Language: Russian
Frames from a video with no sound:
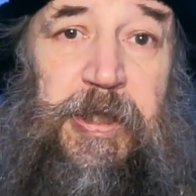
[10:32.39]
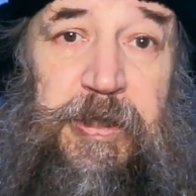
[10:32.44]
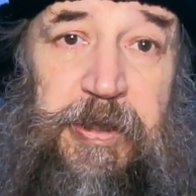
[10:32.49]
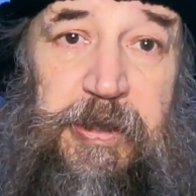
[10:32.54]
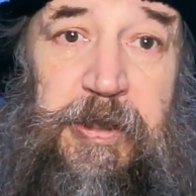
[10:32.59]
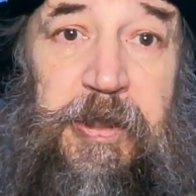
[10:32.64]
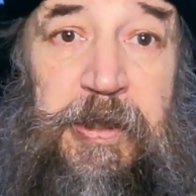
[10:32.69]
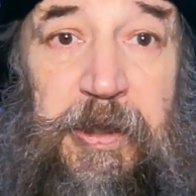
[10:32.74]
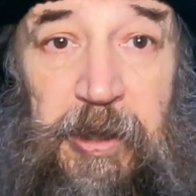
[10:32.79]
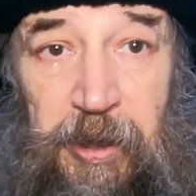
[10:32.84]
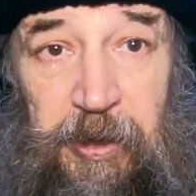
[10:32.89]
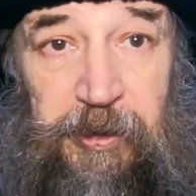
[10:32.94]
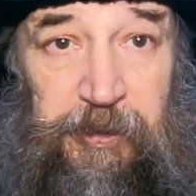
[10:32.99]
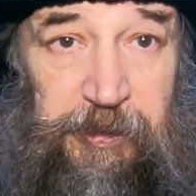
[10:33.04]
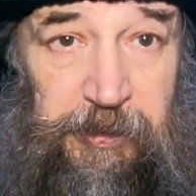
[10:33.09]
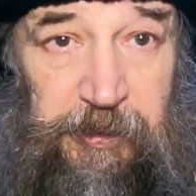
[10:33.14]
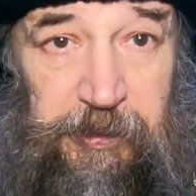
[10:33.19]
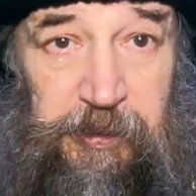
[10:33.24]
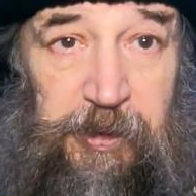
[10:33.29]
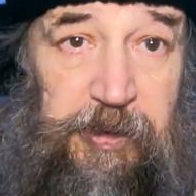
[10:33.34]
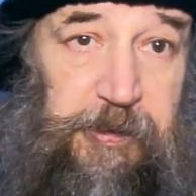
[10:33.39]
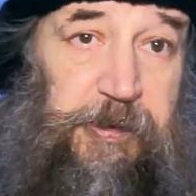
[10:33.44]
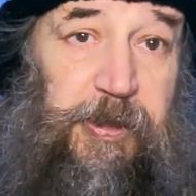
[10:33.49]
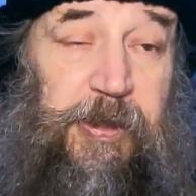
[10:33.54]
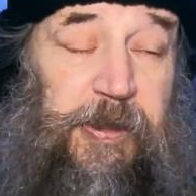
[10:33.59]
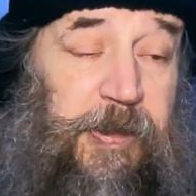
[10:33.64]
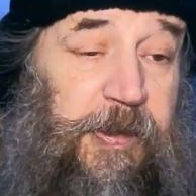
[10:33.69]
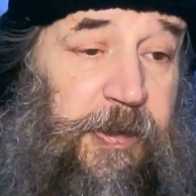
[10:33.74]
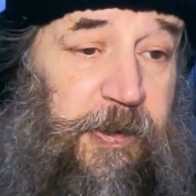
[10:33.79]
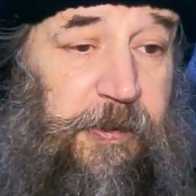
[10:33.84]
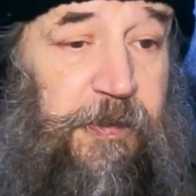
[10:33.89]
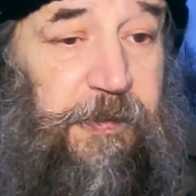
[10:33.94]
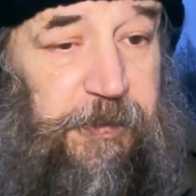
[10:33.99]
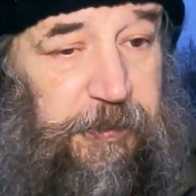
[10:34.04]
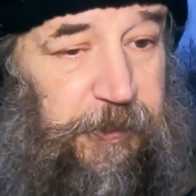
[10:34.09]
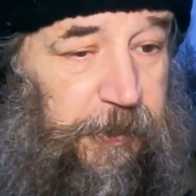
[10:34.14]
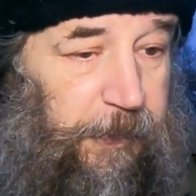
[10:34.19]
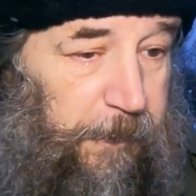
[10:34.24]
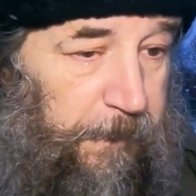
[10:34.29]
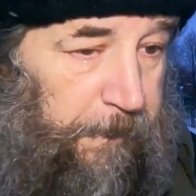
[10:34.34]
есть и реальные иногда
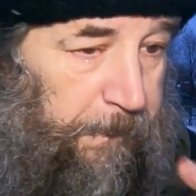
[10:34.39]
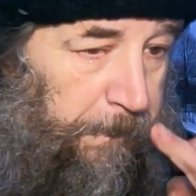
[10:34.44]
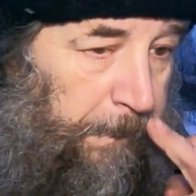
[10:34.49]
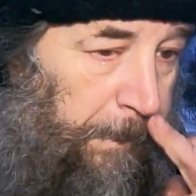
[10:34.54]
люди.